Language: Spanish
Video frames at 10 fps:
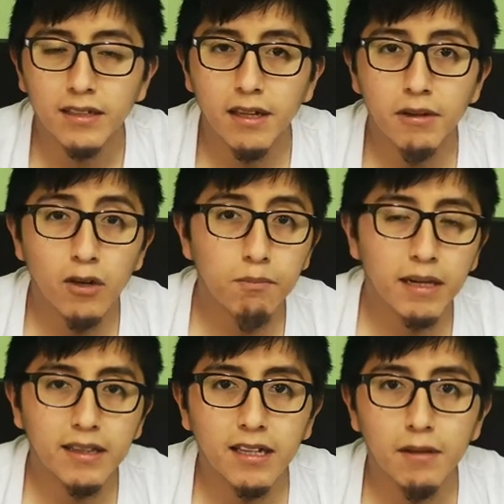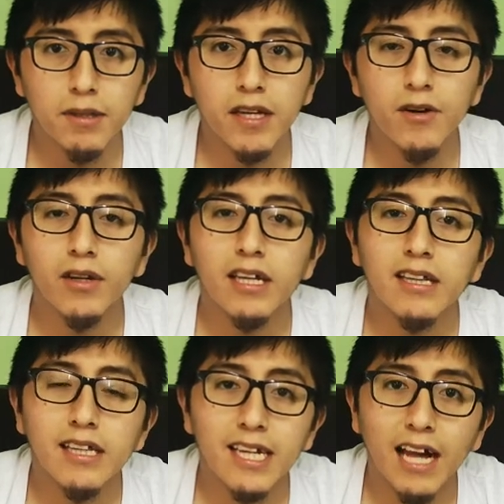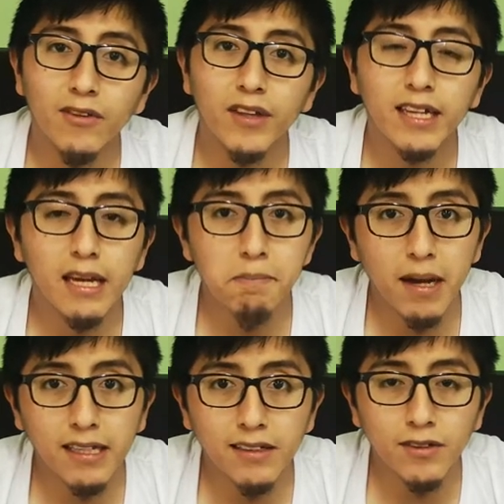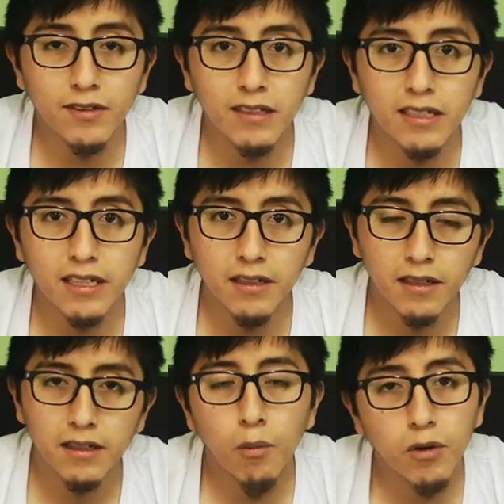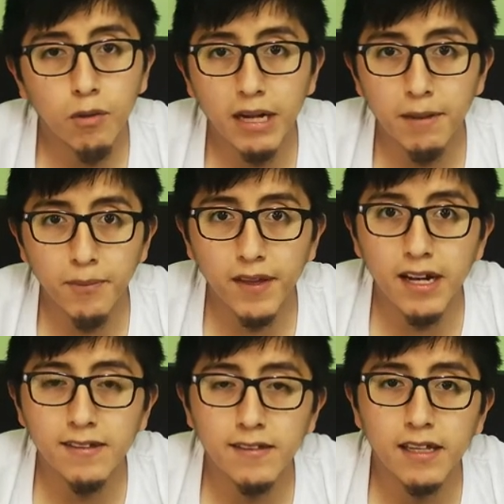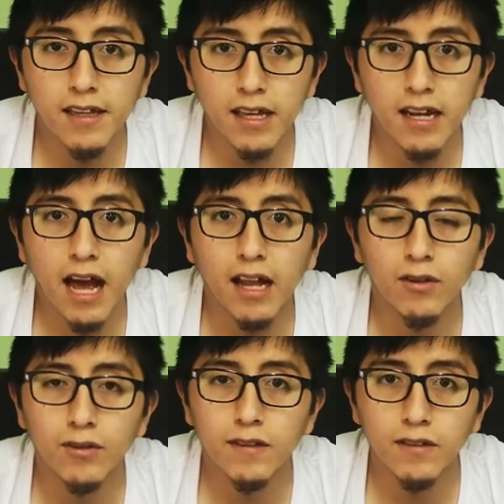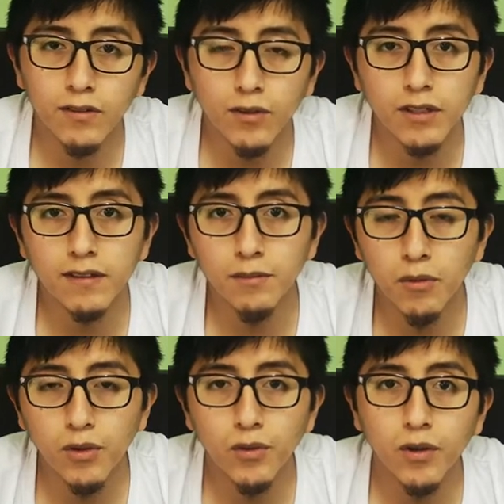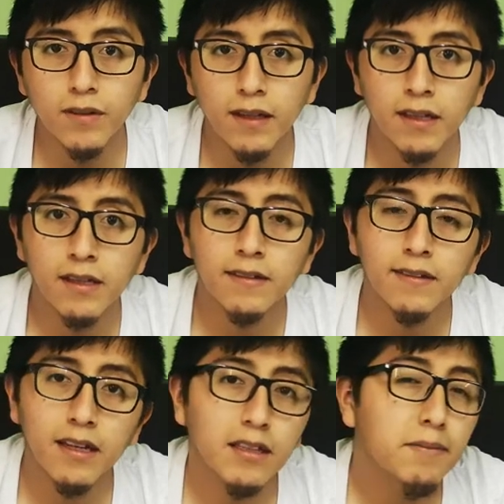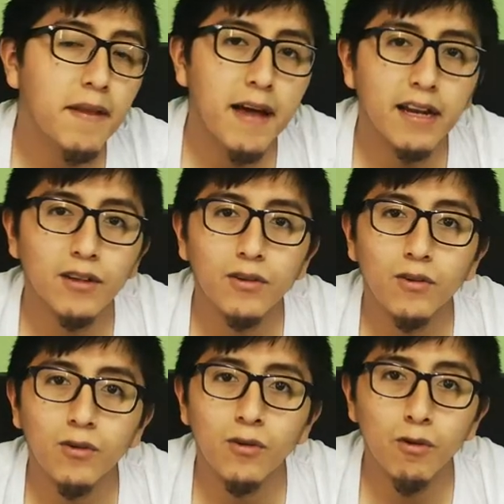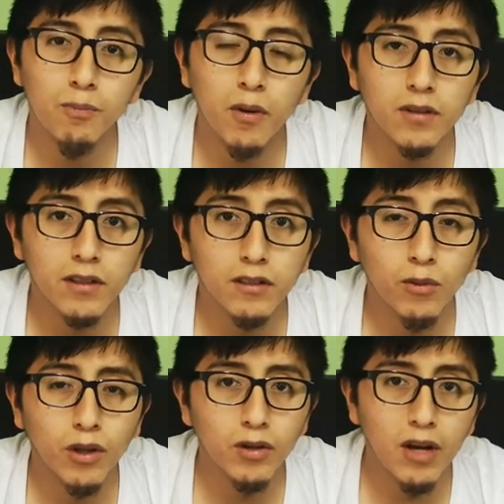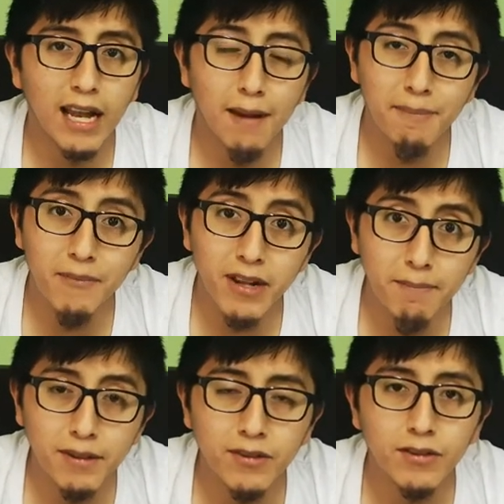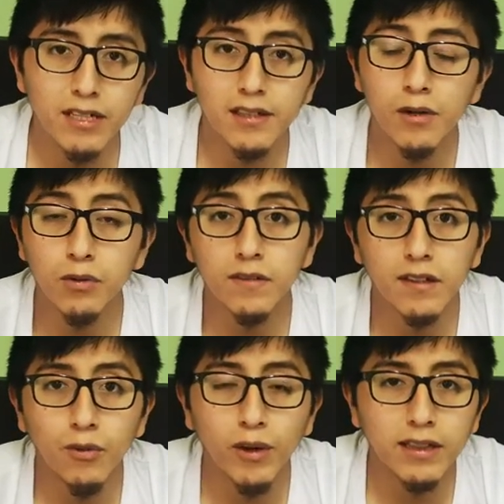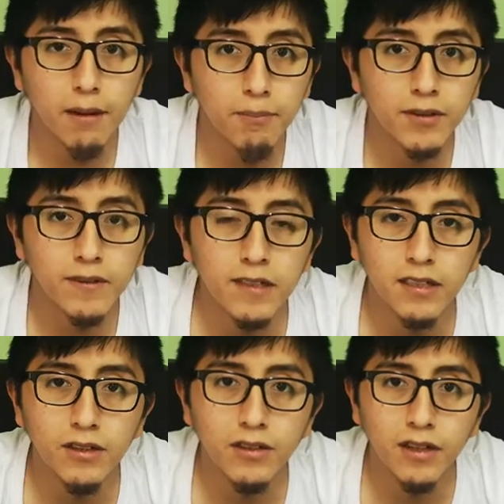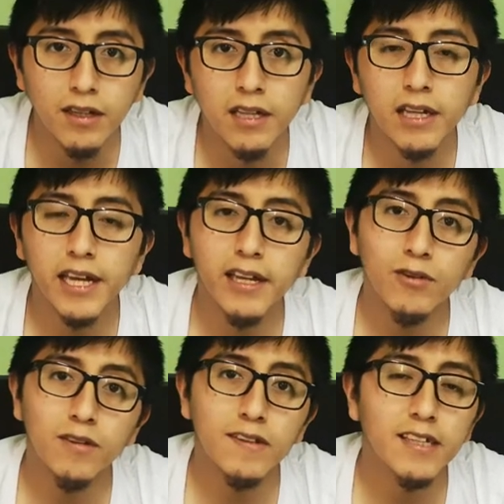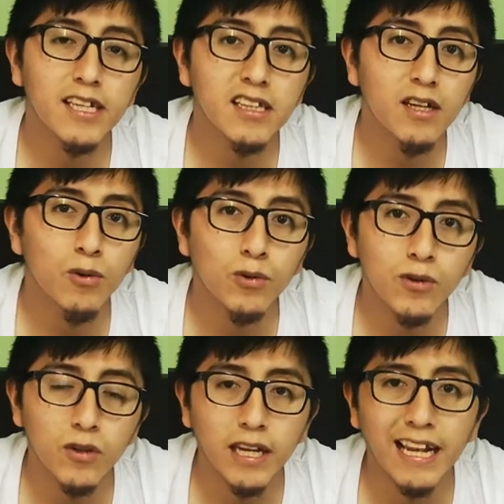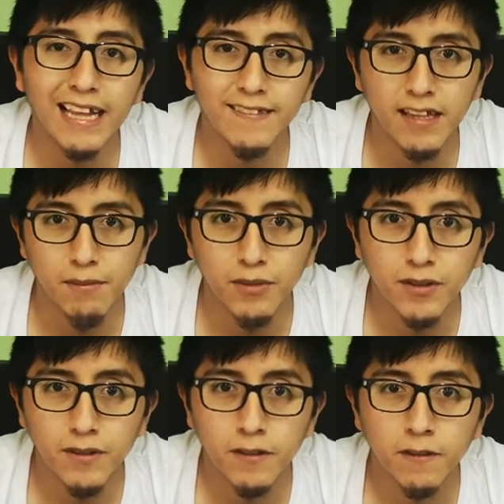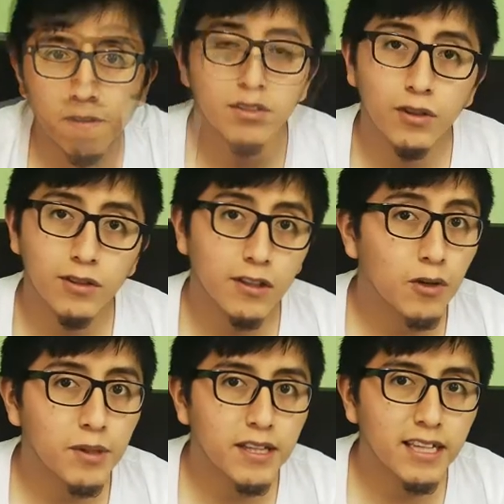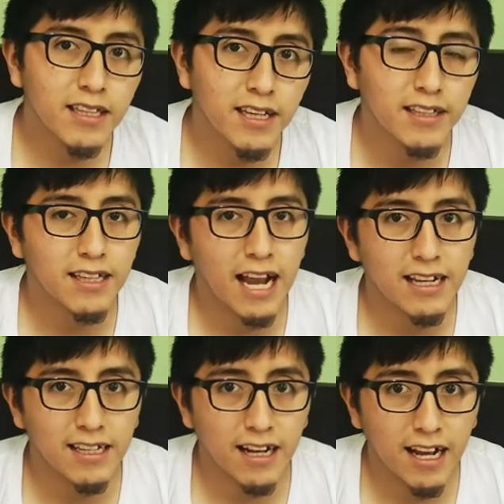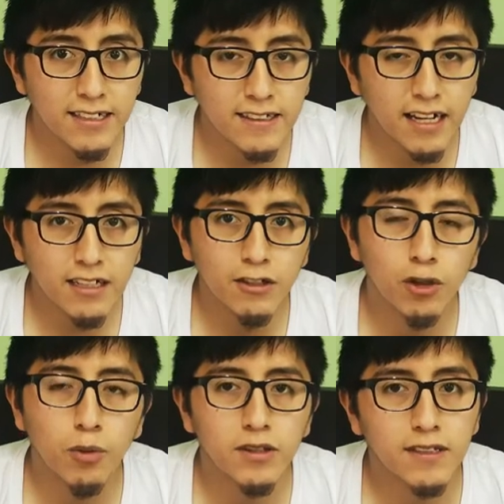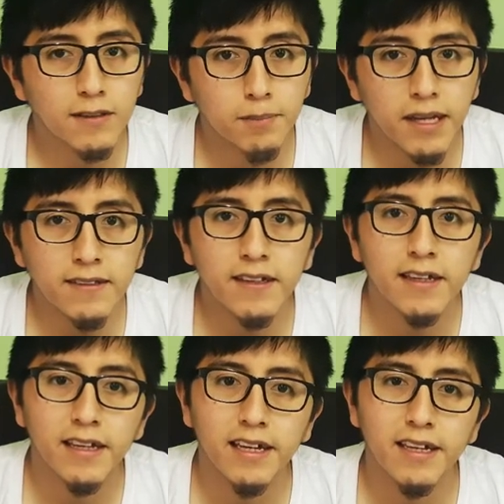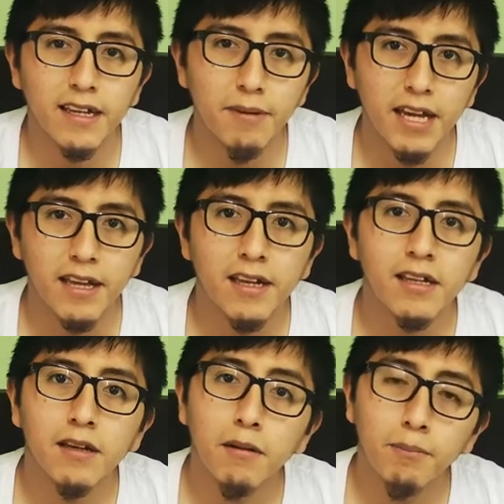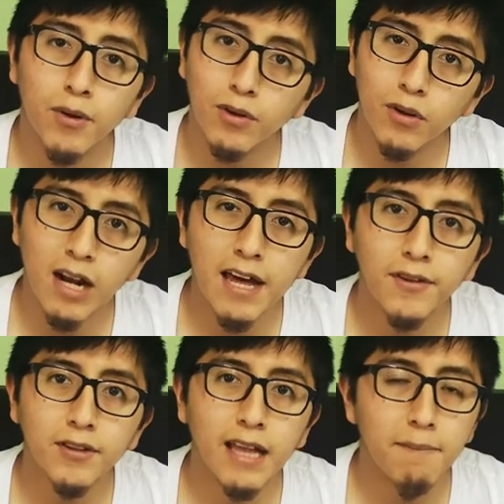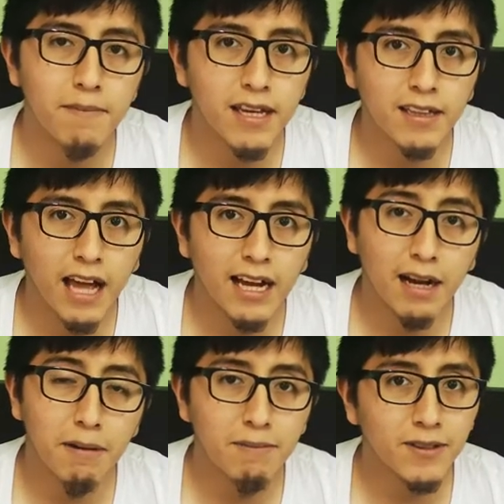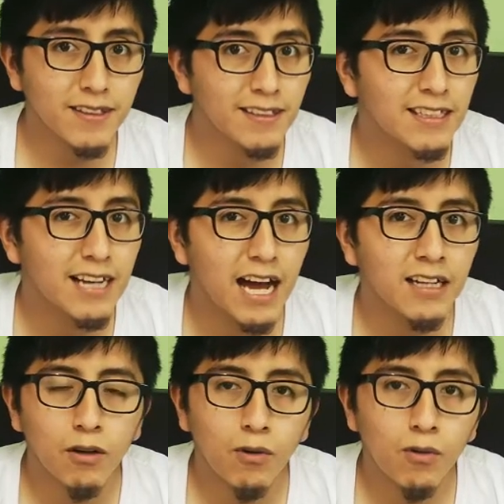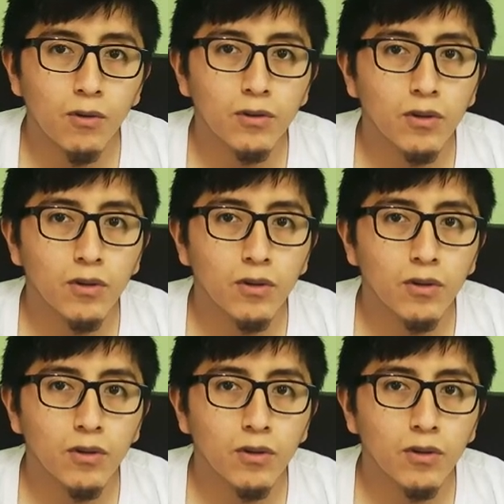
deben compartir el video indicando de qué país nos siguen. Como no van a poder acceder a los sensores y módulos, se les va a dar un cupón de descuento a la primera persona de un 50% en un siguiente curso que lancemos. No se olviden generar el hashtag RoboticSpaceNB por otro lado, también acabamos de cerrar un